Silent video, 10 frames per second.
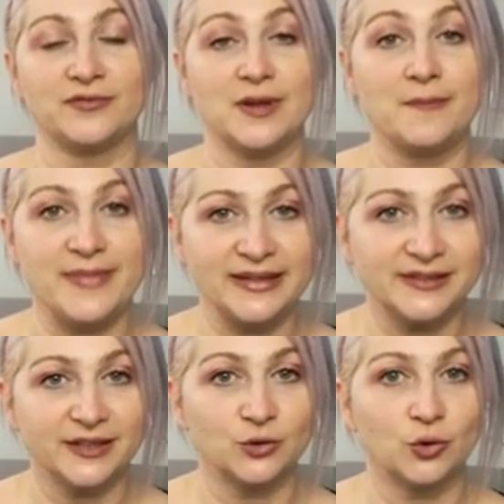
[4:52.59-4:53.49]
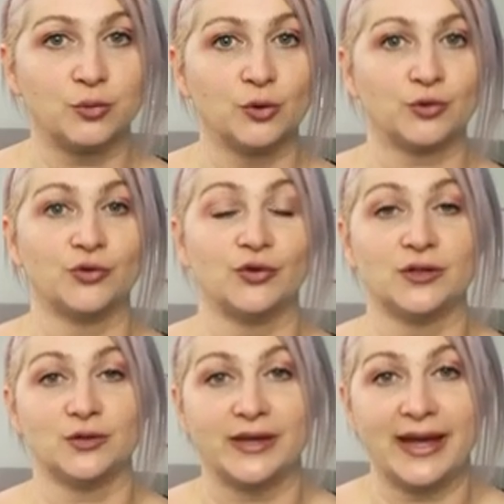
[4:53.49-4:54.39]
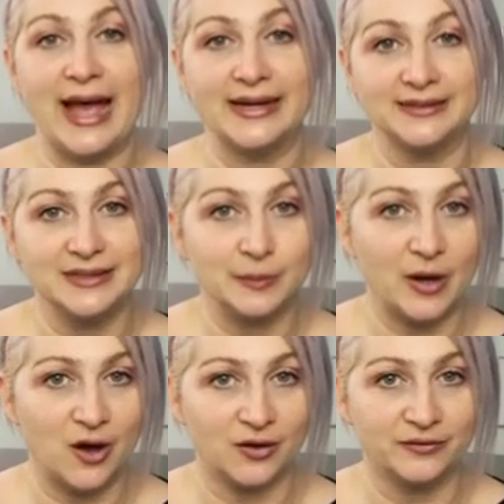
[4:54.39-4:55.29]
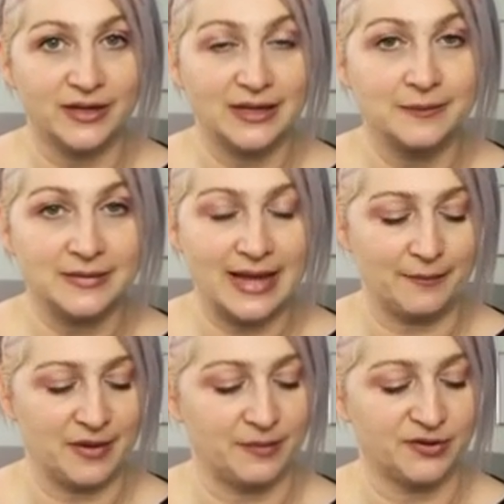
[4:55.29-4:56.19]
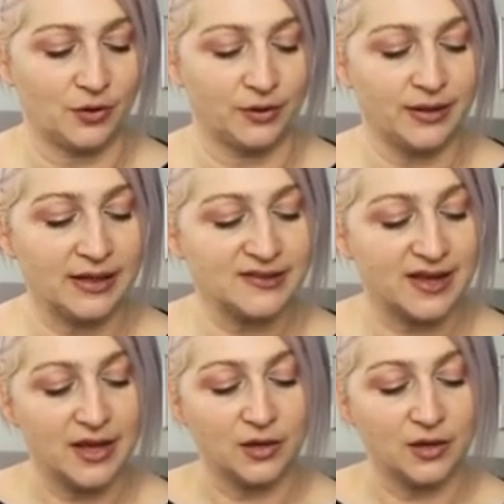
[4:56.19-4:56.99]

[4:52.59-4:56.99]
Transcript: für eine bessere Durchblutung sorgt und gerade die brauchen wir im Darm ja besonders.